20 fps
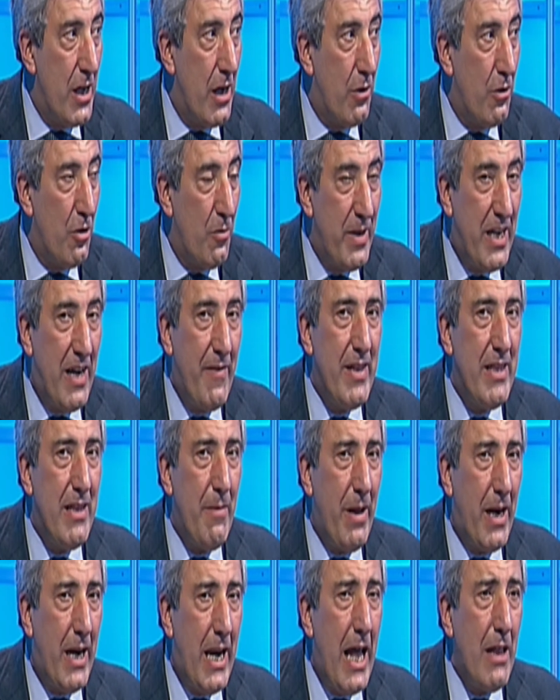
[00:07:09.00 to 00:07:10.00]
economicamente
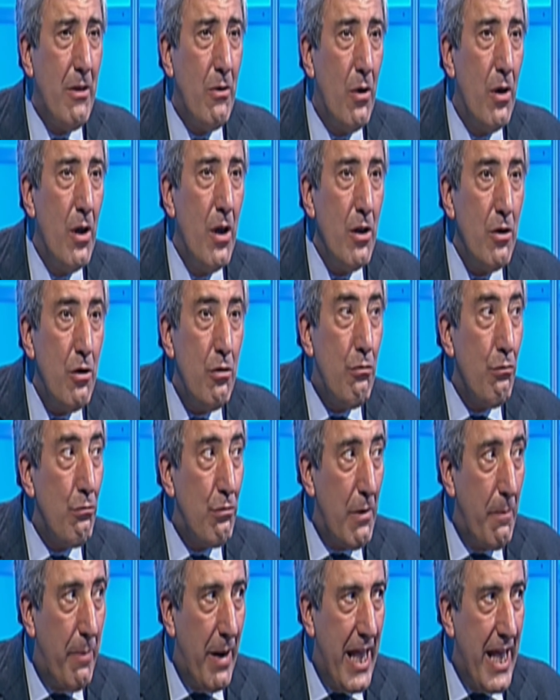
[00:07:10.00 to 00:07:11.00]
parlando di
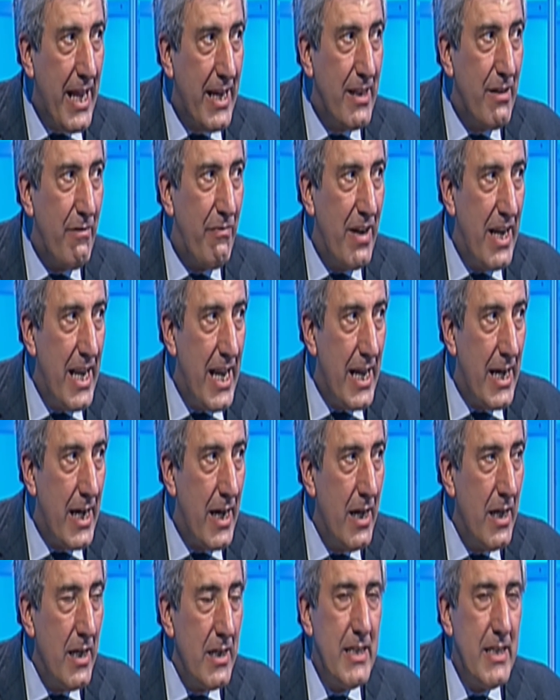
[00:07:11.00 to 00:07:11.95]
tutti i player di filiera.